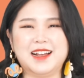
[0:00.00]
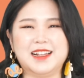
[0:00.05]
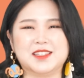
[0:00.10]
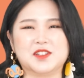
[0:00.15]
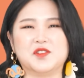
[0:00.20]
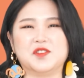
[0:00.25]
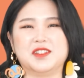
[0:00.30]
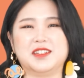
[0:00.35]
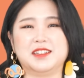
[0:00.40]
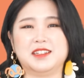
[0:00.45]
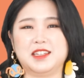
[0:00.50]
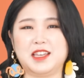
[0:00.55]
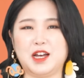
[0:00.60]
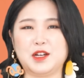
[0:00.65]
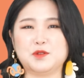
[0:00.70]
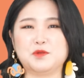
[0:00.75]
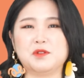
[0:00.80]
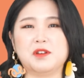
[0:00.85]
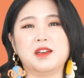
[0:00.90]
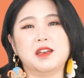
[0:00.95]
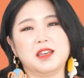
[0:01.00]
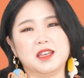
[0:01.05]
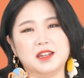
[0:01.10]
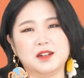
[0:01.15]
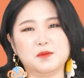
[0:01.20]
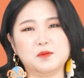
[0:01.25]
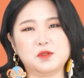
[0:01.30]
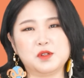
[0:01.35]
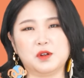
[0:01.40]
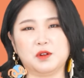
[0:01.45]
저는 향수의
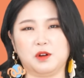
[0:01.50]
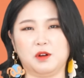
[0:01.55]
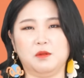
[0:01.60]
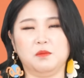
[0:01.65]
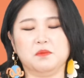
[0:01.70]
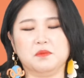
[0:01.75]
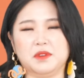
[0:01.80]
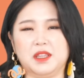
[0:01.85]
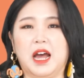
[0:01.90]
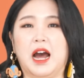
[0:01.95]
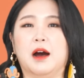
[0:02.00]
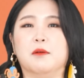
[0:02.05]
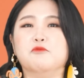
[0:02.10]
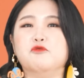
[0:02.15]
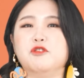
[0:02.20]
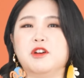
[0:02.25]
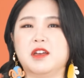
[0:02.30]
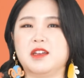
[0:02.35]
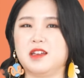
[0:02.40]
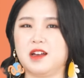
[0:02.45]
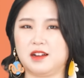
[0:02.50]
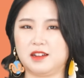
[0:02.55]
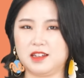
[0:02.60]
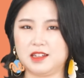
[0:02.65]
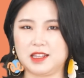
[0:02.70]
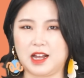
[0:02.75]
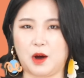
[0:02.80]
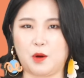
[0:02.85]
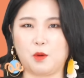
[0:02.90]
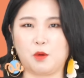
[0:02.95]
이름처럼 나무의
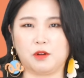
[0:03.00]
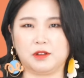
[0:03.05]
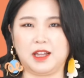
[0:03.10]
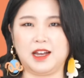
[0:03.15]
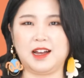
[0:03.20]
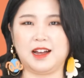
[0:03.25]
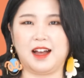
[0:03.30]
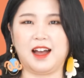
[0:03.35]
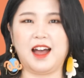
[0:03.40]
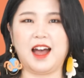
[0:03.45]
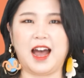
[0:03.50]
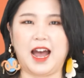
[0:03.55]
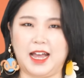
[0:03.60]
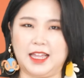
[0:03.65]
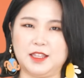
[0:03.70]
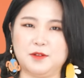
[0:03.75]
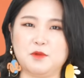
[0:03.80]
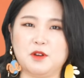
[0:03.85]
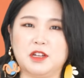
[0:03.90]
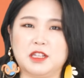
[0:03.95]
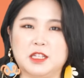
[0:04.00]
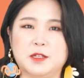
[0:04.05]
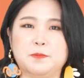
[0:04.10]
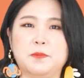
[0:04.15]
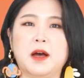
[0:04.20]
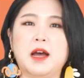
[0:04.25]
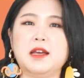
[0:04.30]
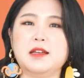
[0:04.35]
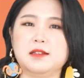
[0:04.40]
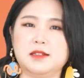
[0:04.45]
향이 나오거나 아니면
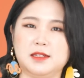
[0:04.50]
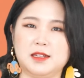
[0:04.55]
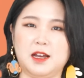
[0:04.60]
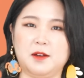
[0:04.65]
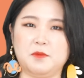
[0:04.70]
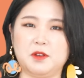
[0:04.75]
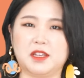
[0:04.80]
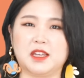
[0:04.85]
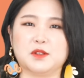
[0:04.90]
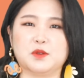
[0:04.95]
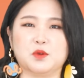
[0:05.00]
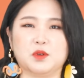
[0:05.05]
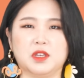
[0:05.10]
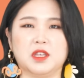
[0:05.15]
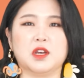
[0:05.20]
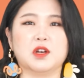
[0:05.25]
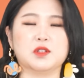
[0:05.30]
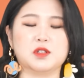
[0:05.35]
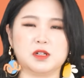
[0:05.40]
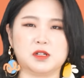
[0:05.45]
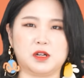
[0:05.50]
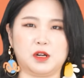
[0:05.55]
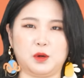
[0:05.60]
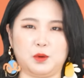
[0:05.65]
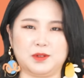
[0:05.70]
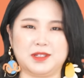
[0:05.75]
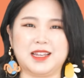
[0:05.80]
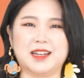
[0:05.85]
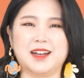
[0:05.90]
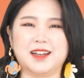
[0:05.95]
스파이시함이 계속 이어질
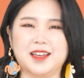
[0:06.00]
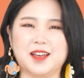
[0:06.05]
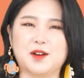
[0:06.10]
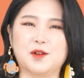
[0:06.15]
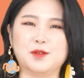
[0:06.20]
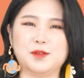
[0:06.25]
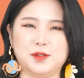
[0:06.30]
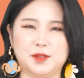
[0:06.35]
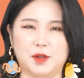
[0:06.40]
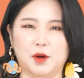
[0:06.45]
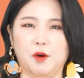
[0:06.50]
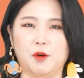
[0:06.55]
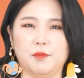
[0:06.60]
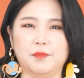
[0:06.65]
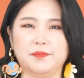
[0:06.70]
거라고 생각했거든요.